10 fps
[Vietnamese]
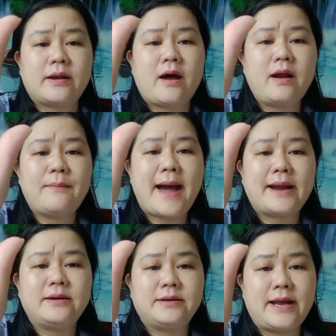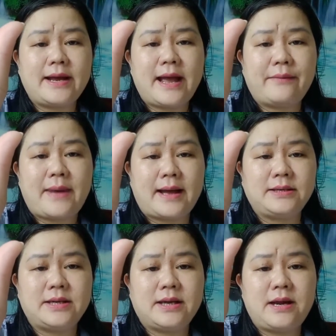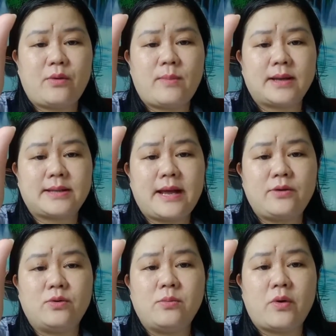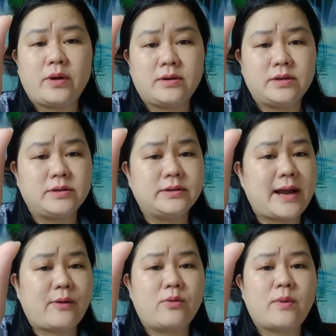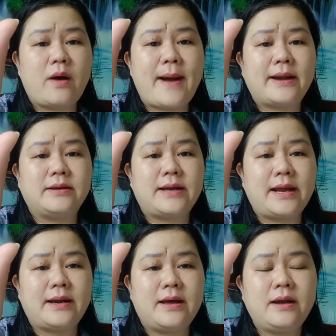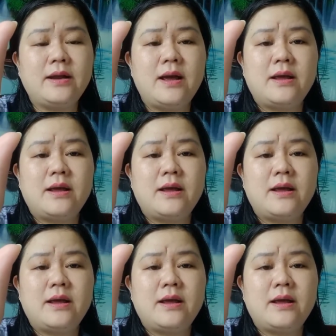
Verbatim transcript: đó là ba đường nét căn bản trên cái lòng bàn tay của mỗi người người nào cũng có ba đường nét này hết